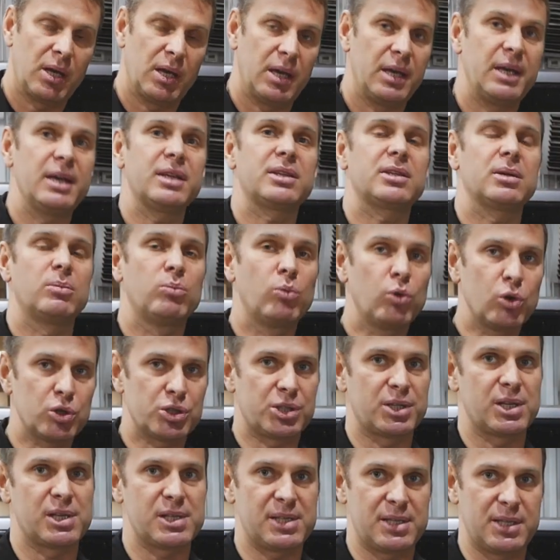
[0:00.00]
И это
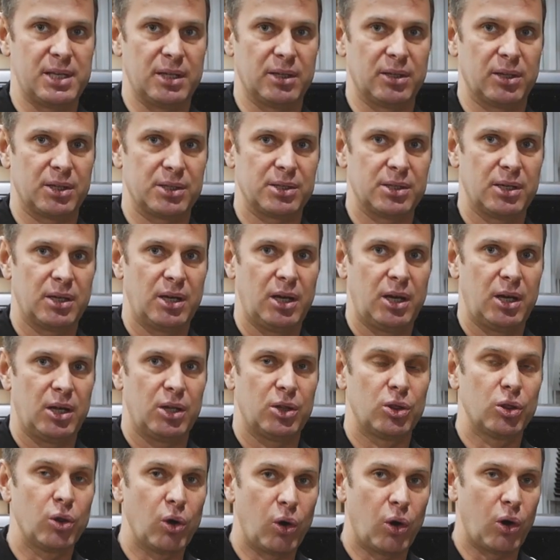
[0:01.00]
можно сделать.
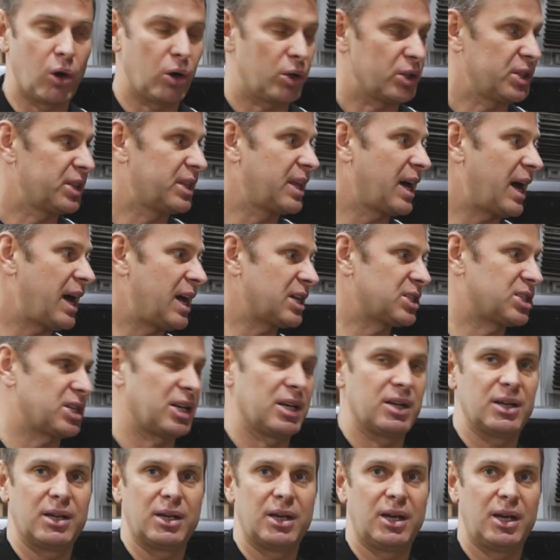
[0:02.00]
Но
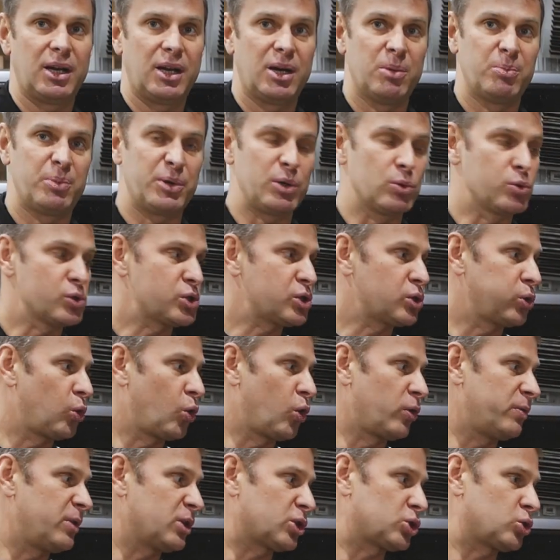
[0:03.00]
даже при
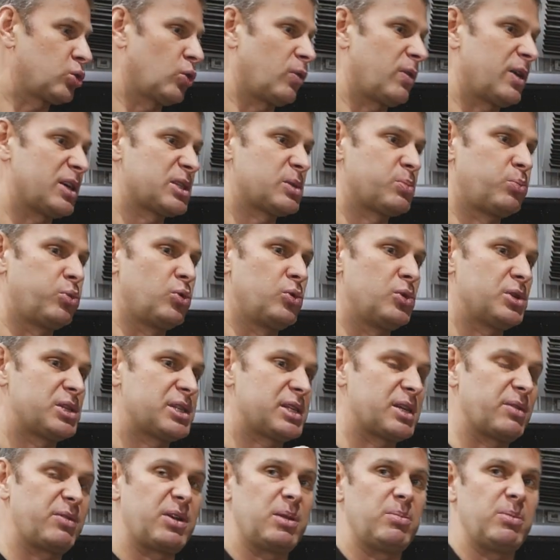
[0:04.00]
условии, что у вас будет
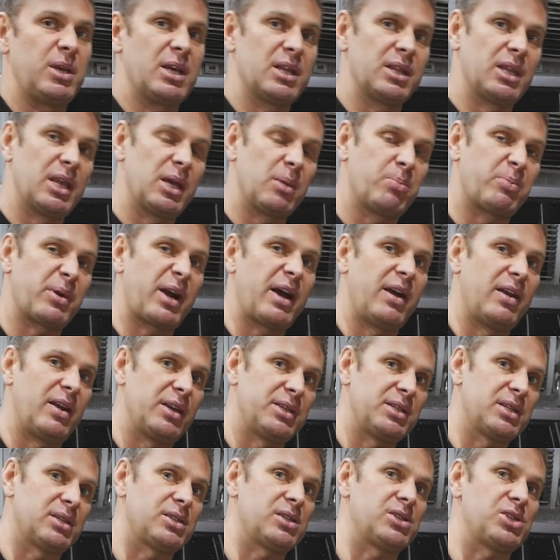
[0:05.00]
современное и правильное
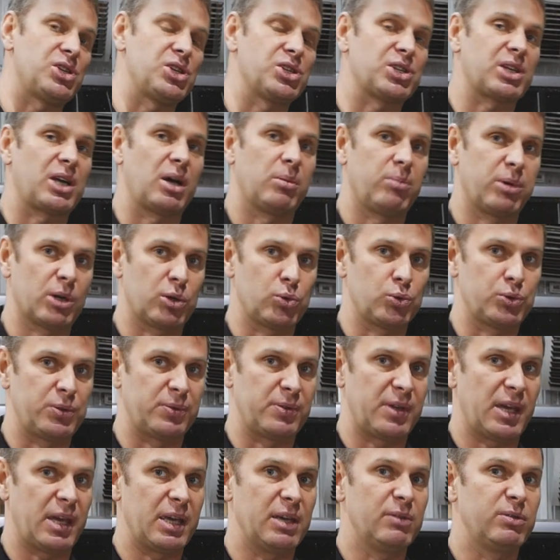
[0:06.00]
диагностическое
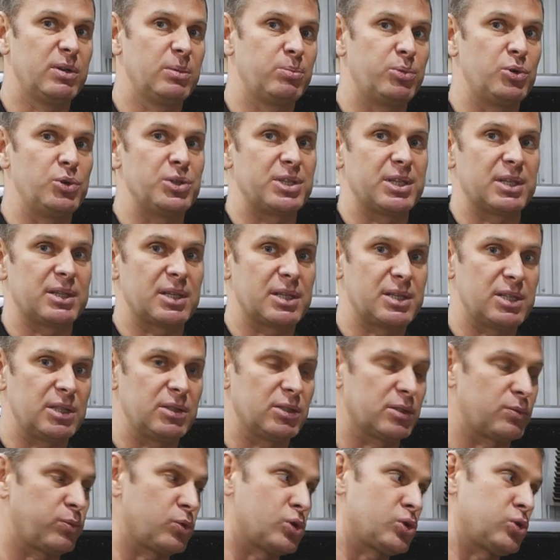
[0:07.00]
оборудование, и вы будете это
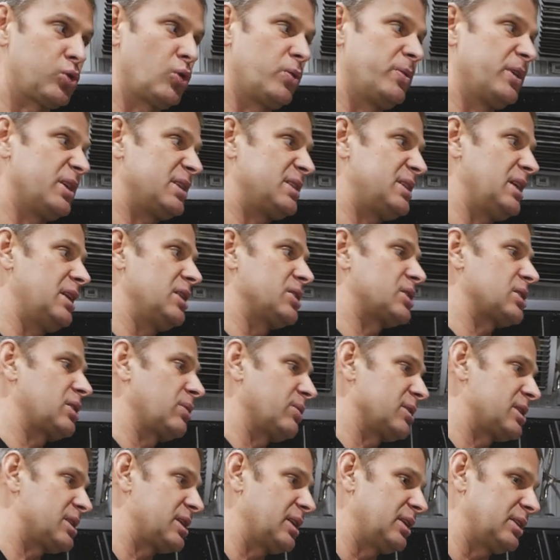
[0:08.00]
делать в условиях
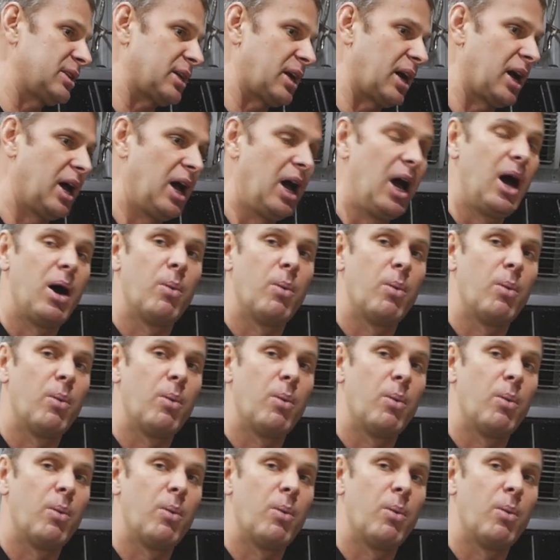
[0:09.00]
дилерского центра,